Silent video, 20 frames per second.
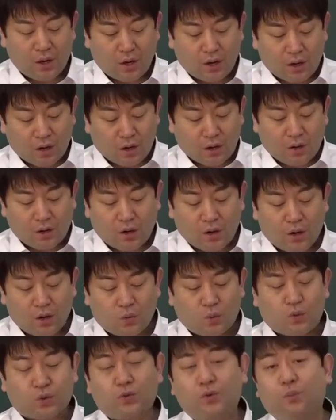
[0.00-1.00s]
어,
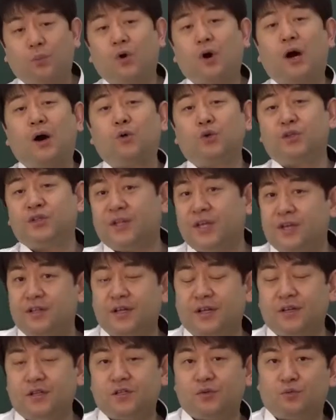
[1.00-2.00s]
고정, 뭐가 고정돼야
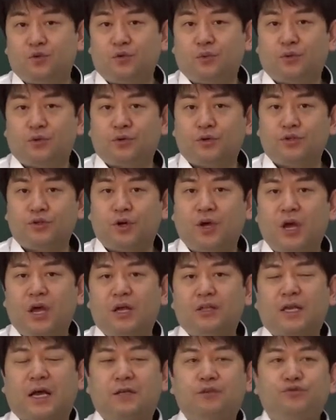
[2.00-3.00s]
되는지 물어보는 거죠.
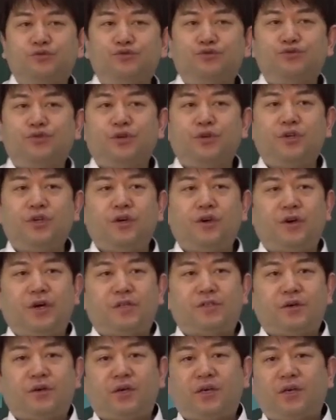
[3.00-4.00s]
단순
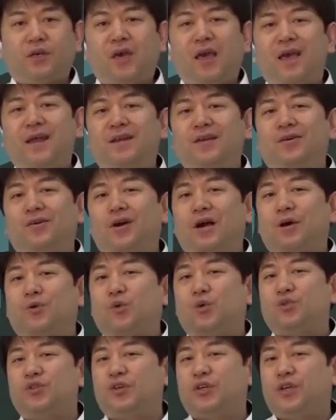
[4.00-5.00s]
유성기어에서 캐리어가
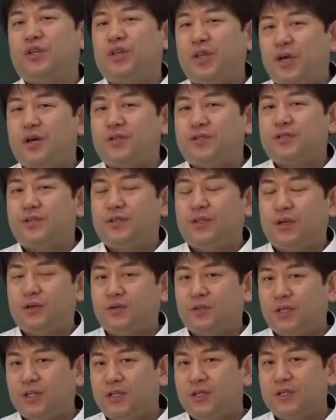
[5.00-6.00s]
고정이 되었을 때
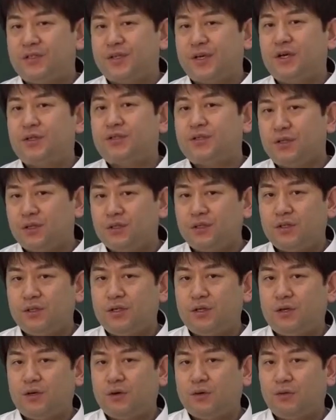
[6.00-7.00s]
어떻게 된댔어요?
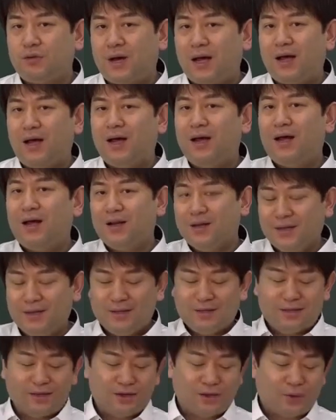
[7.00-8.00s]
선기어와
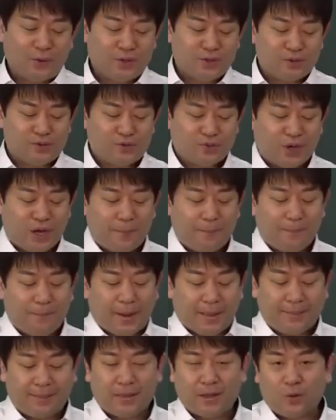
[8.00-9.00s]
링기어의 회전수가
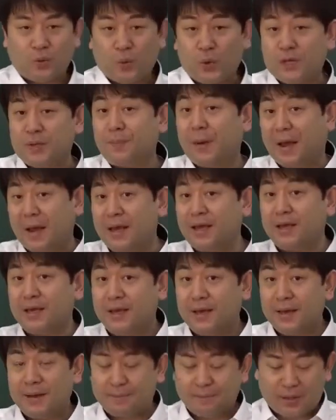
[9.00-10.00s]
반대로 회전 방향이
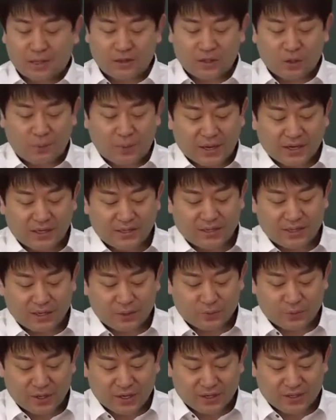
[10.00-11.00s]
반대로
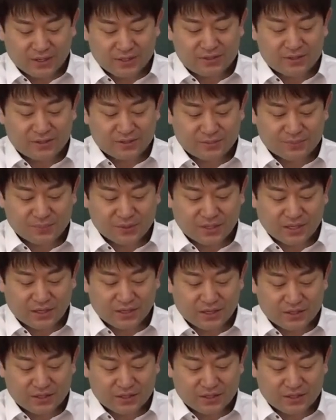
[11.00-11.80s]
바뀐다라고 이야기를 했었습니다.